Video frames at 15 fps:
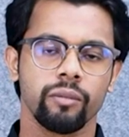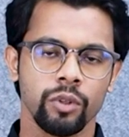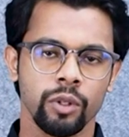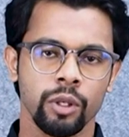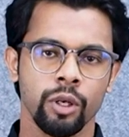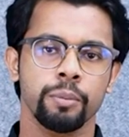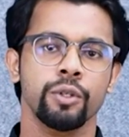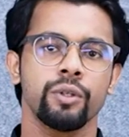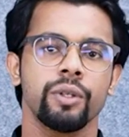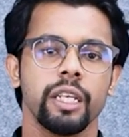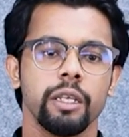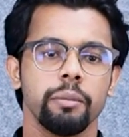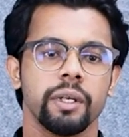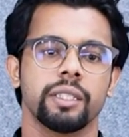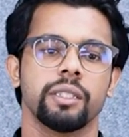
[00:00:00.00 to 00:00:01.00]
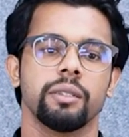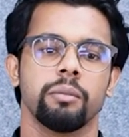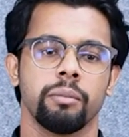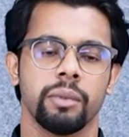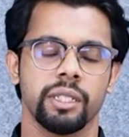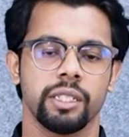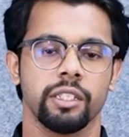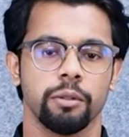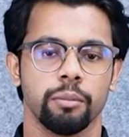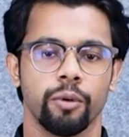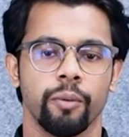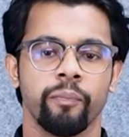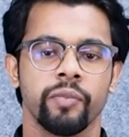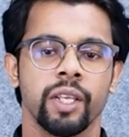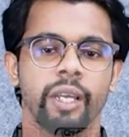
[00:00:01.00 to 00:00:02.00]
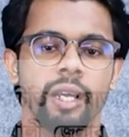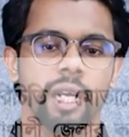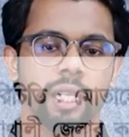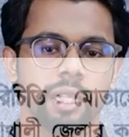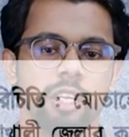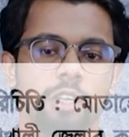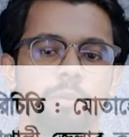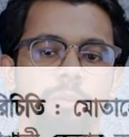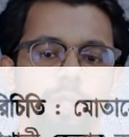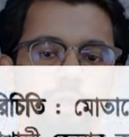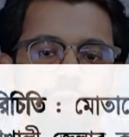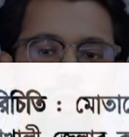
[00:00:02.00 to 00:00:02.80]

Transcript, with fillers: অপশনটিকেই বেছে বেছে নেব তার মৃত্যুর